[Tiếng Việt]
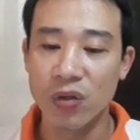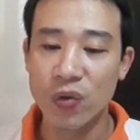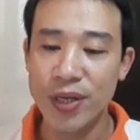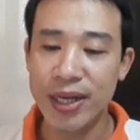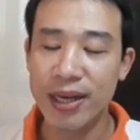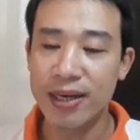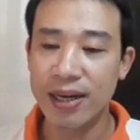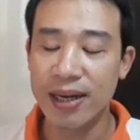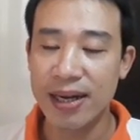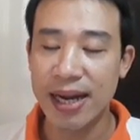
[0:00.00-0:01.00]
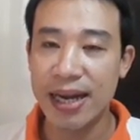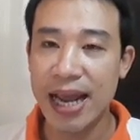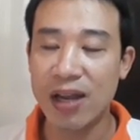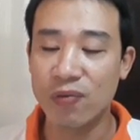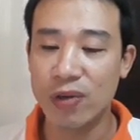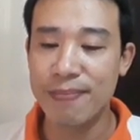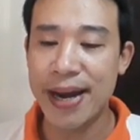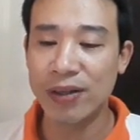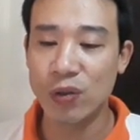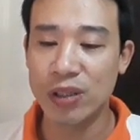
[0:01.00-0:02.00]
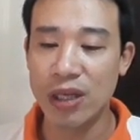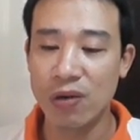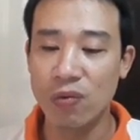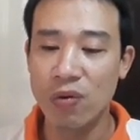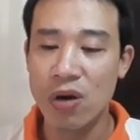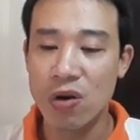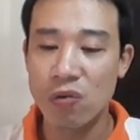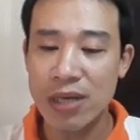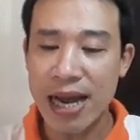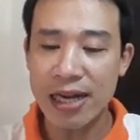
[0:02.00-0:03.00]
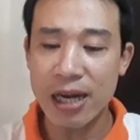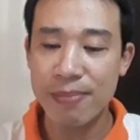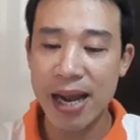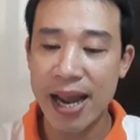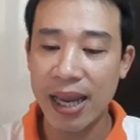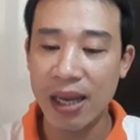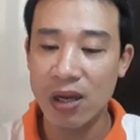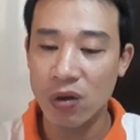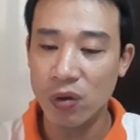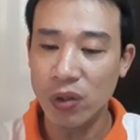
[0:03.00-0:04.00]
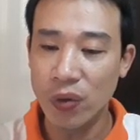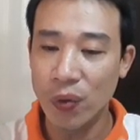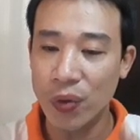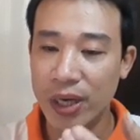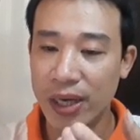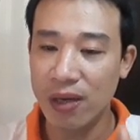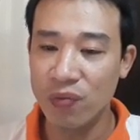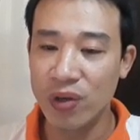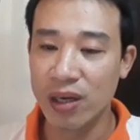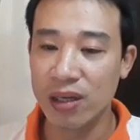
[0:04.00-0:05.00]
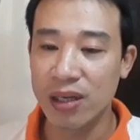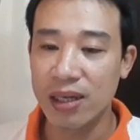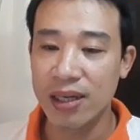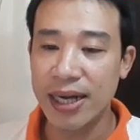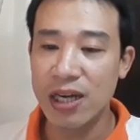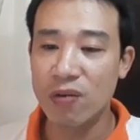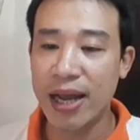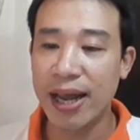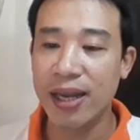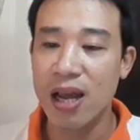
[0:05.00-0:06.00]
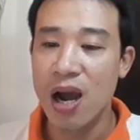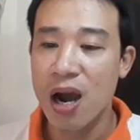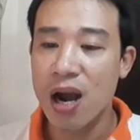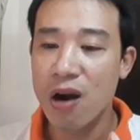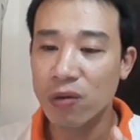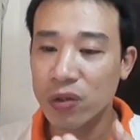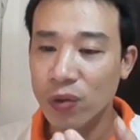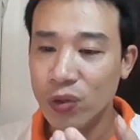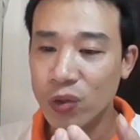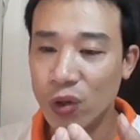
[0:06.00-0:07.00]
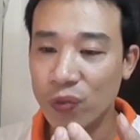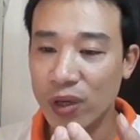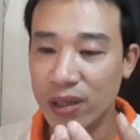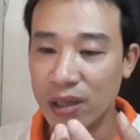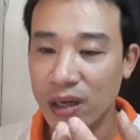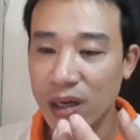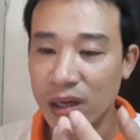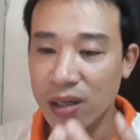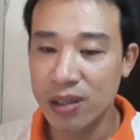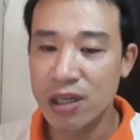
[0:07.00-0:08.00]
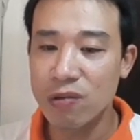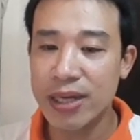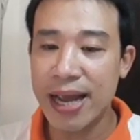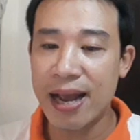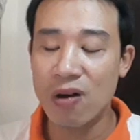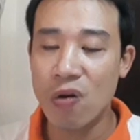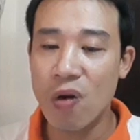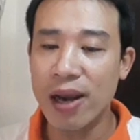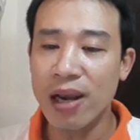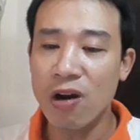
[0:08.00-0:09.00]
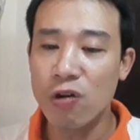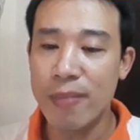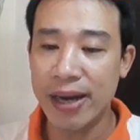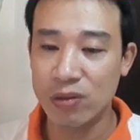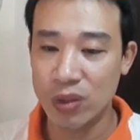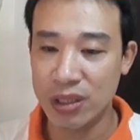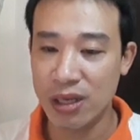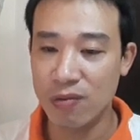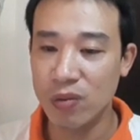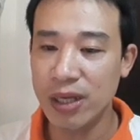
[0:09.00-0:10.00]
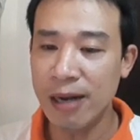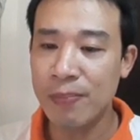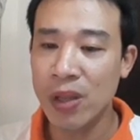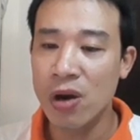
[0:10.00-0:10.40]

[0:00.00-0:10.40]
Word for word: Tuy nhiên, ngày này với bạn tuổi Sửu cũng đang gặp ngày có thổ khí vượng. Cái điều này không tốt cho việc ở trong nhà quá lâu bạn tuổi Sửu nhé.